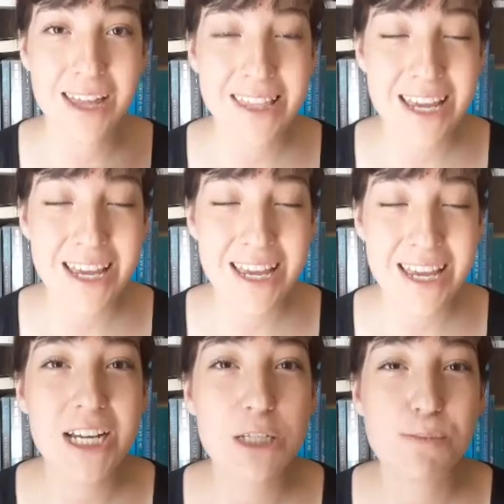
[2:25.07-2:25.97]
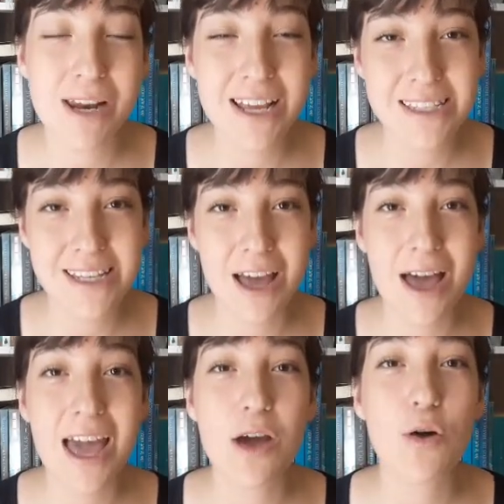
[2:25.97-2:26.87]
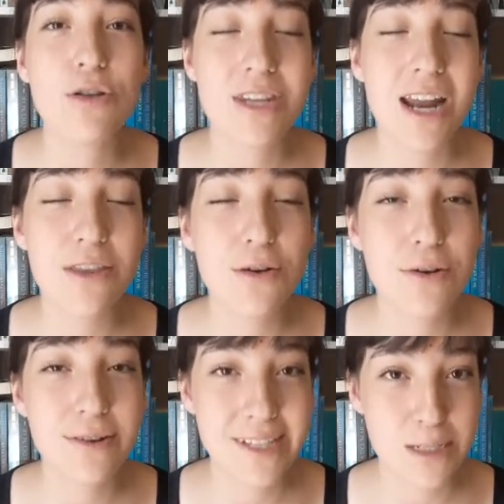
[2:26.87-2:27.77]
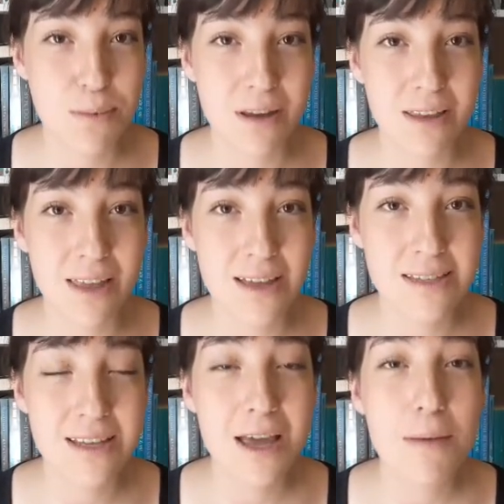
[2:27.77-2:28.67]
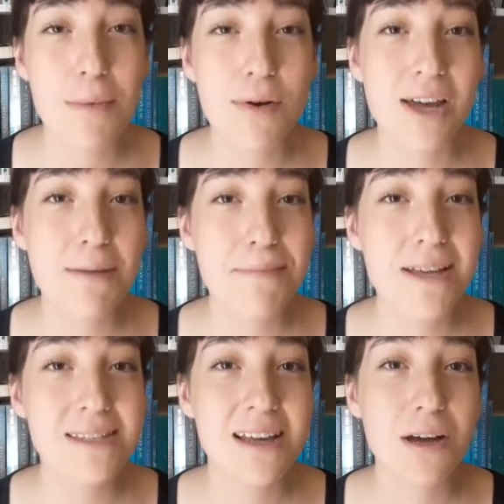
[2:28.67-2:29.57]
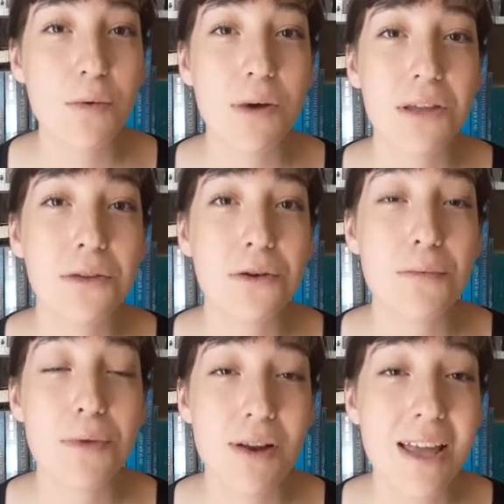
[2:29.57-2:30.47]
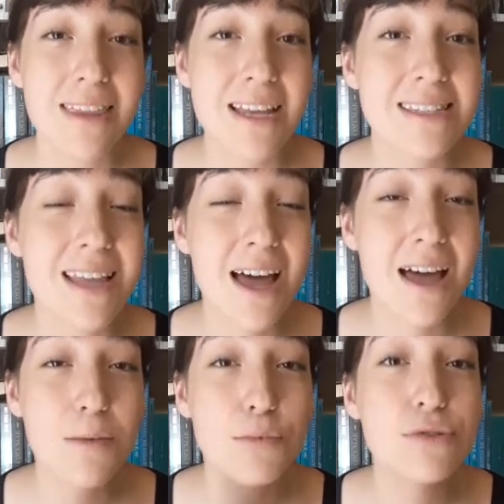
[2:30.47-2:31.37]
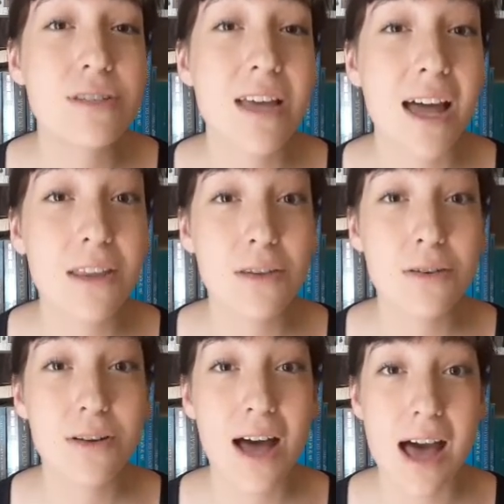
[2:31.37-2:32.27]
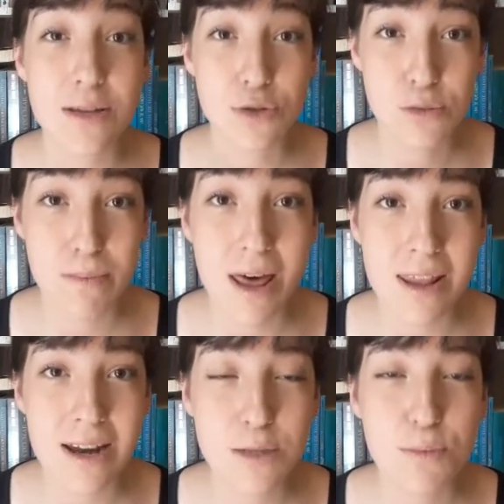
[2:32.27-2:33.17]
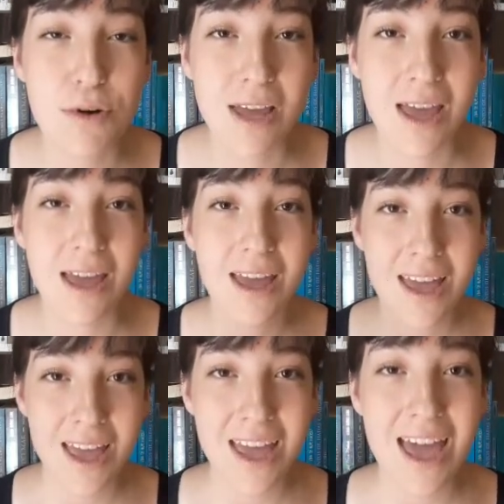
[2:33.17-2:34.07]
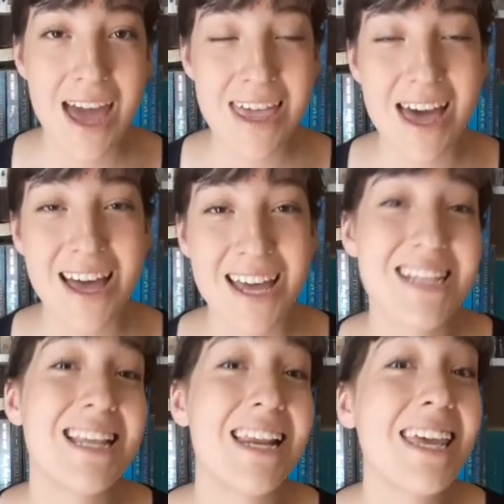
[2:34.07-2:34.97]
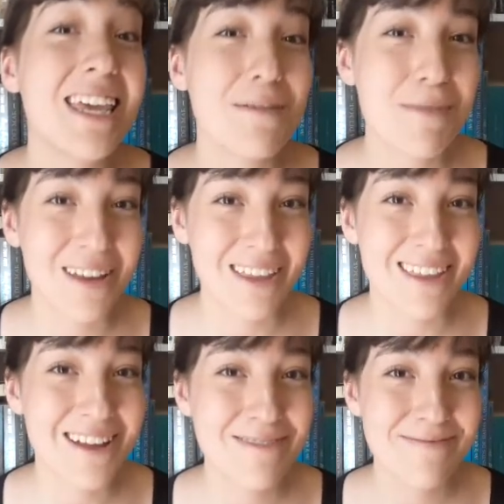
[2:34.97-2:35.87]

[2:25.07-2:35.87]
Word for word: tiene mucha experiencia encontrando cosas perdidas. Pero ¿qué pasa cuando Violeta está buscando a sus padres porque ella es la niña perdida?